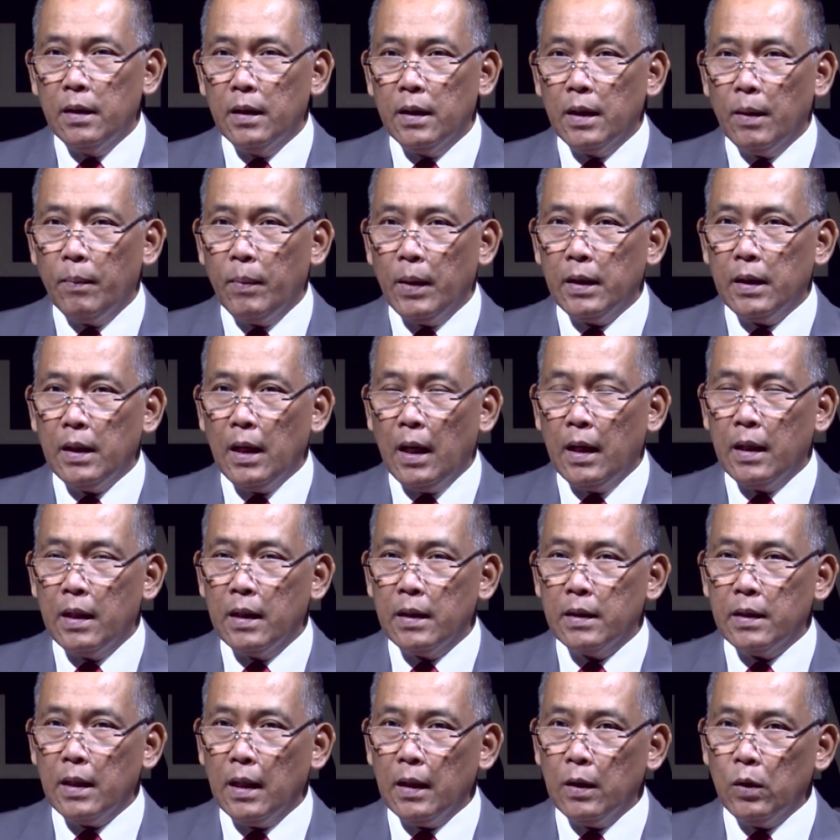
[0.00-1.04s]
didapati
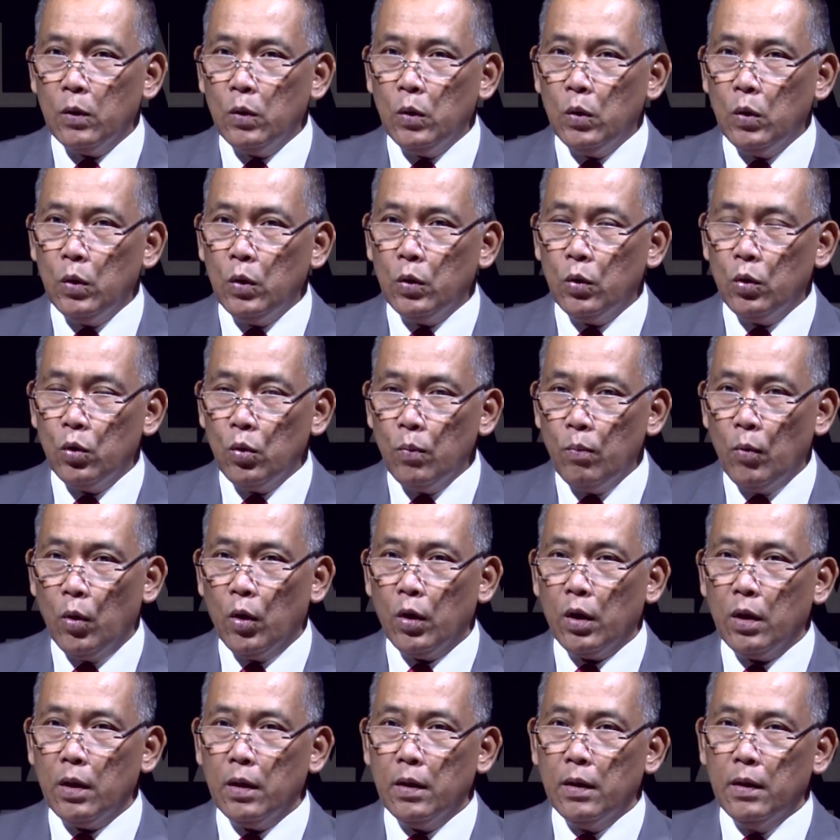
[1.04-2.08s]
ada satu
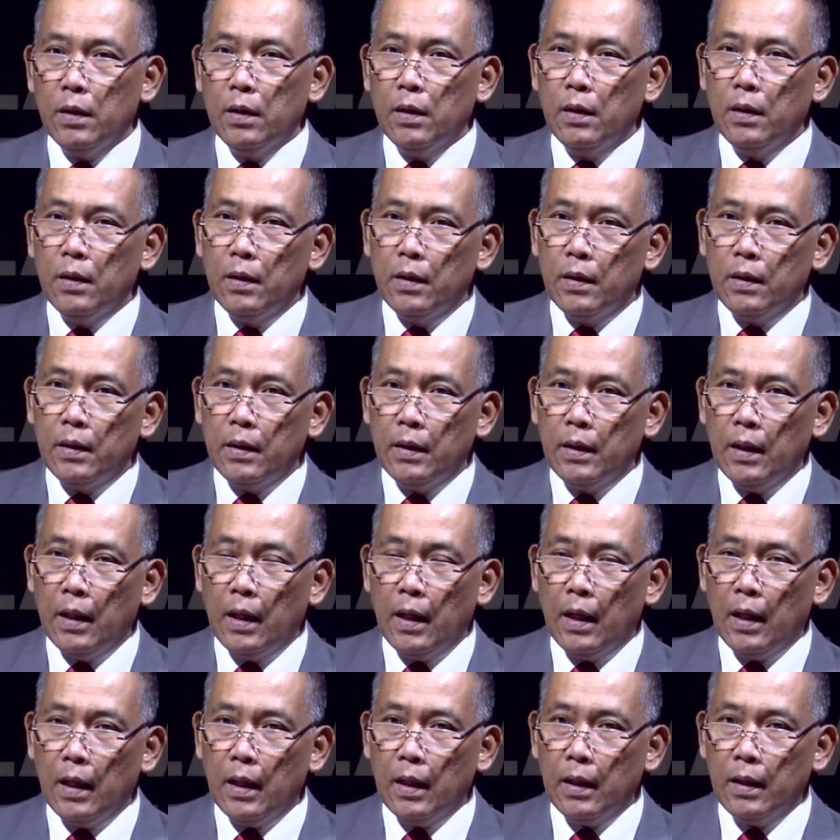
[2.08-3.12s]
tumor
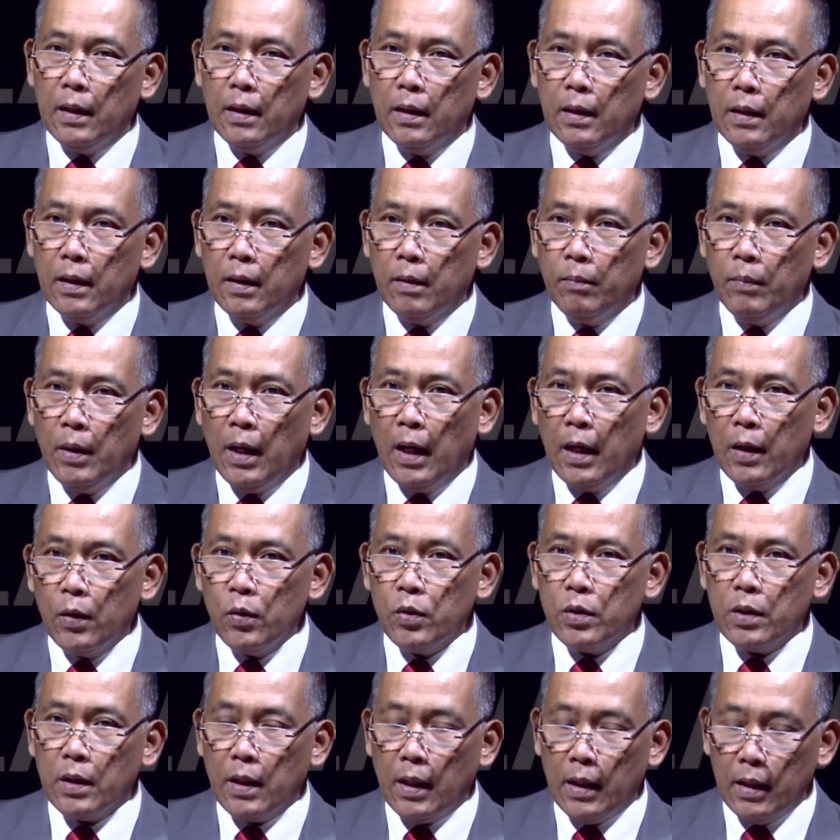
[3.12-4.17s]
yang
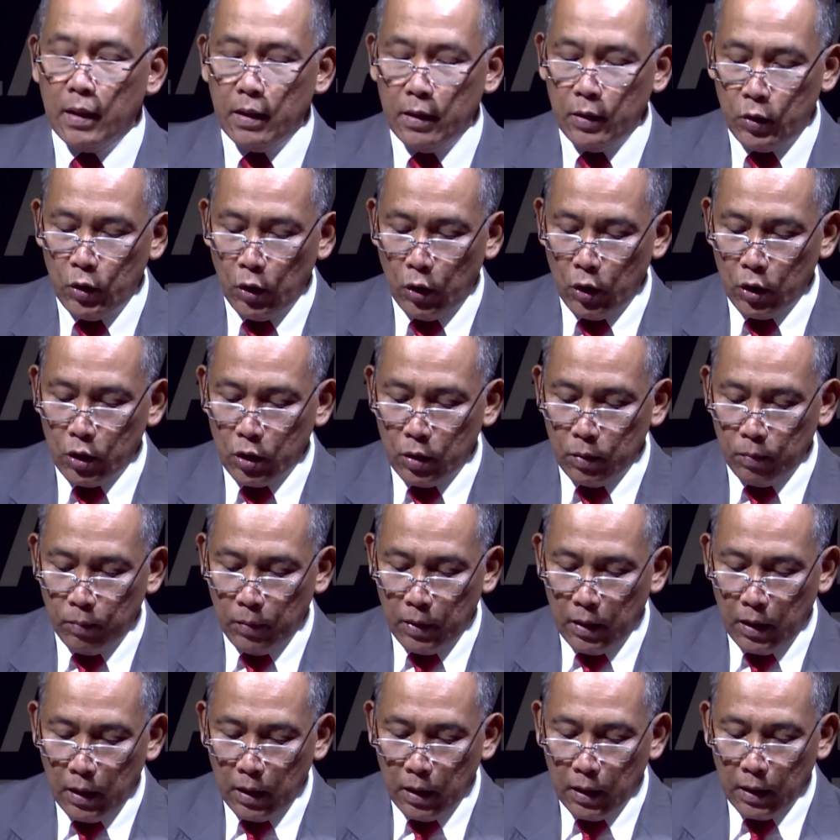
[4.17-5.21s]
mengharuskan George
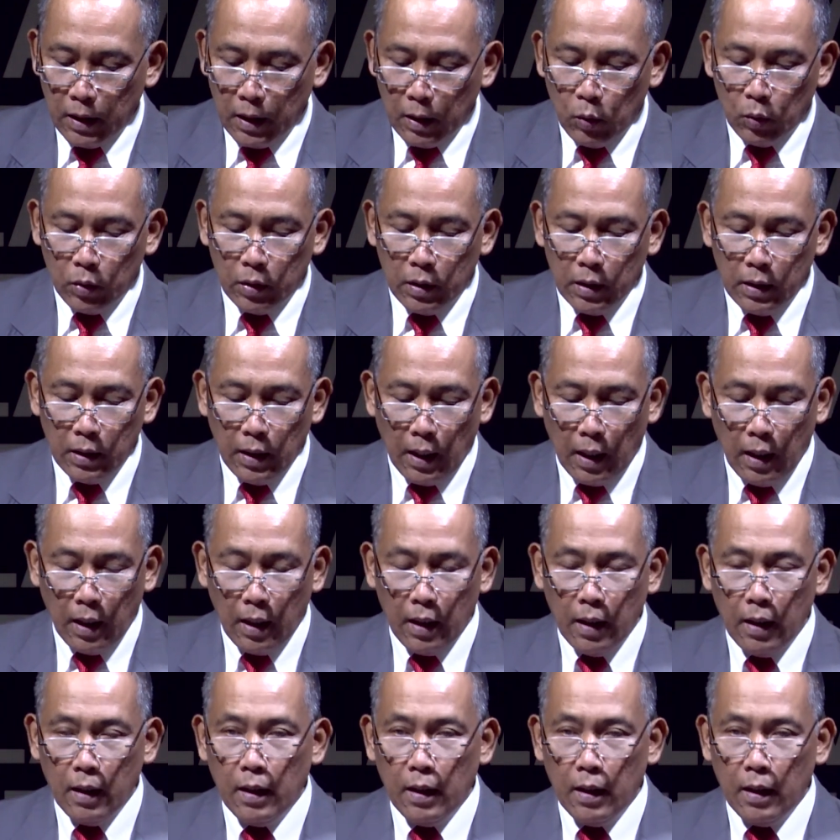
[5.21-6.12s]
mengikuti uh,